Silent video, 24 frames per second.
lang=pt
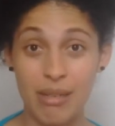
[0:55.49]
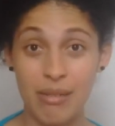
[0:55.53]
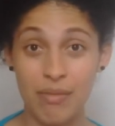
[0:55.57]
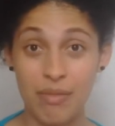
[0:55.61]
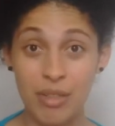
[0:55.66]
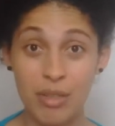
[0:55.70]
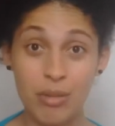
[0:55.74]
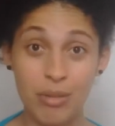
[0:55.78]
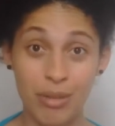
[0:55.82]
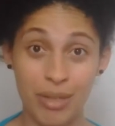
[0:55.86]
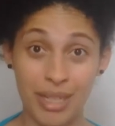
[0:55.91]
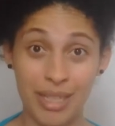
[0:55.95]

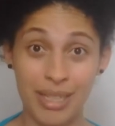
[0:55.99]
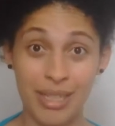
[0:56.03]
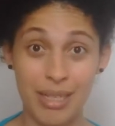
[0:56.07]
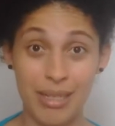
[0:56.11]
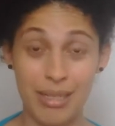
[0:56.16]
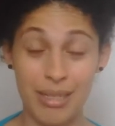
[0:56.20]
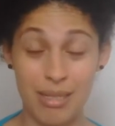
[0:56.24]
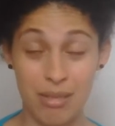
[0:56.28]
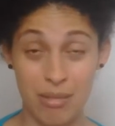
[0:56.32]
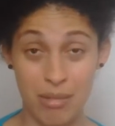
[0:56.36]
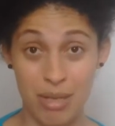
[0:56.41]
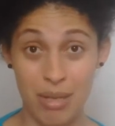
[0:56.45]
figura que está
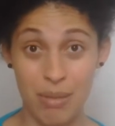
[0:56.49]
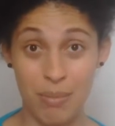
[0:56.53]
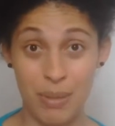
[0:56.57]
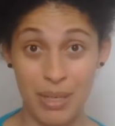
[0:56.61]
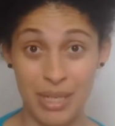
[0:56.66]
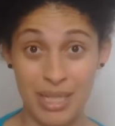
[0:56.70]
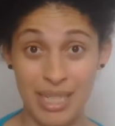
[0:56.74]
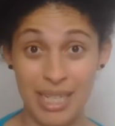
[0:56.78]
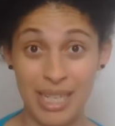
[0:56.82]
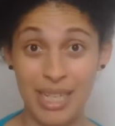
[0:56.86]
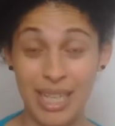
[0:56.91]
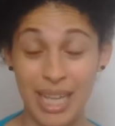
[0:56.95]
sendo
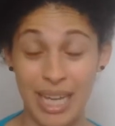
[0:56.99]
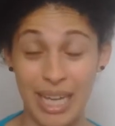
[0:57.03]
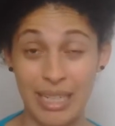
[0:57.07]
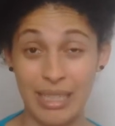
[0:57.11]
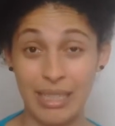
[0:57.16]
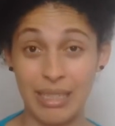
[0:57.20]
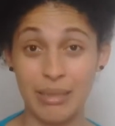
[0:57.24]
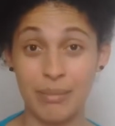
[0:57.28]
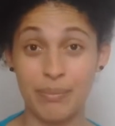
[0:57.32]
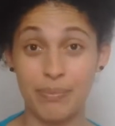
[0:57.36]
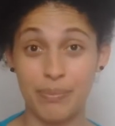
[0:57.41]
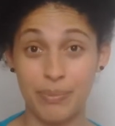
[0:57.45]

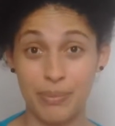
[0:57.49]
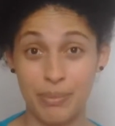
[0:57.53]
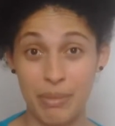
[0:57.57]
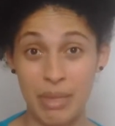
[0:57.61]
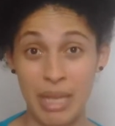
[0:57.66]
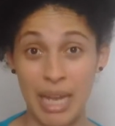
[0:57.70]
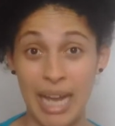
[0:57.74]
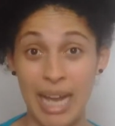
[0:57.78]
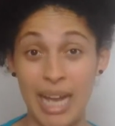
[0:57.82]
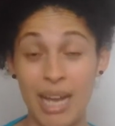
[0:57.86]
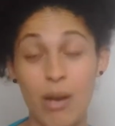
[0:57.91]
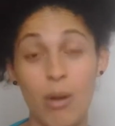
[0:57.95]
representada,
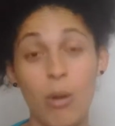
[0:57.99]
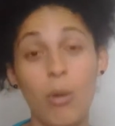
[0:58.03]
tá?